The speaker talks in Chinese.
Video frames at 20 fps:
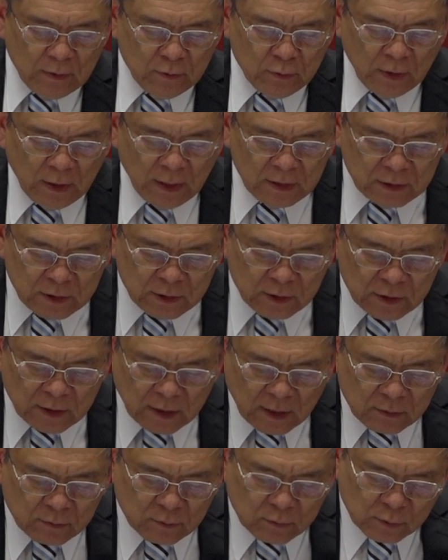约翰四
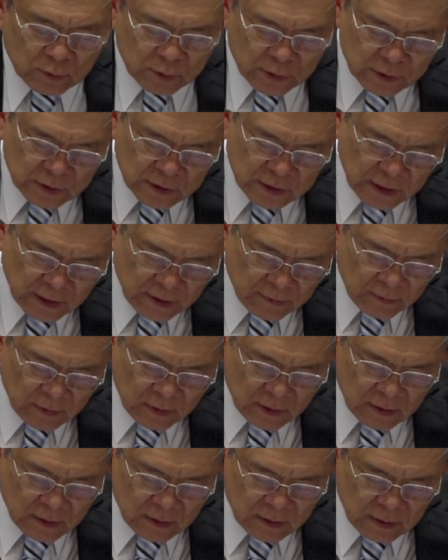章五十节，
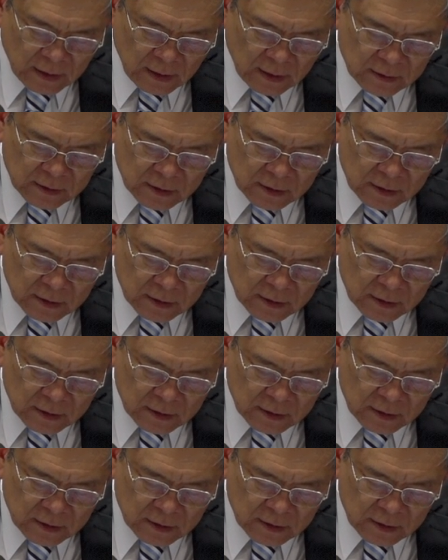那